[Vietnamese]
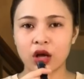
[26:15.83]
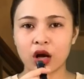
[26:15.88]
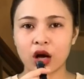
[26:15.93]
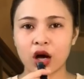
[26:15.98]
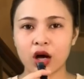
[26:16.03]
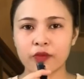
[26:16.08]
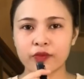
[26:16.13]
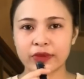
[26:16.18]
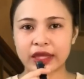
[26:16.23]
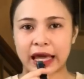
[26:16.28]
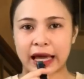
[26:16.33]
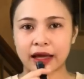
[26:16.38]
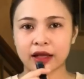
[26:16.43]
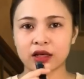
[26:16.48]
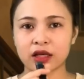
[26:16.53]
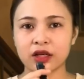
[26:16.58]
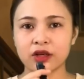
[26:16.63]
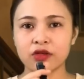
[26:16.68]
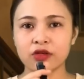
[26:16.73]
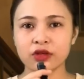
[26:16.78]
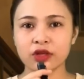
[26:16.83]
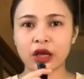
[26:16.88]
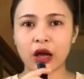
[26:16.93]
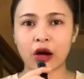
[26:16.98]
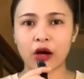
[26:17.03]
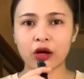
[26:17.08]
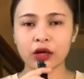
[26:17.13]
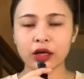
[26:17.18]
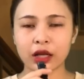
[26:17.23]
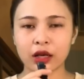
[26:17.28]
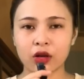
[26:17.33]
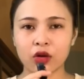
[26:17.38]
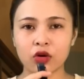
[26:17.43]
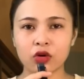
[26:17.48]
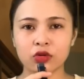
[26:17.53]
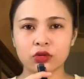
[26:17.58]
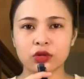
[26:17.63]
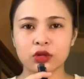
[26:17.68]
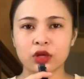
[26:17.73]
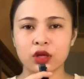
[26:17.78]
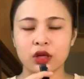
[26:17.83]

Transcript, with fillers: ôm chặt lấy đứa nhỏ này luôn.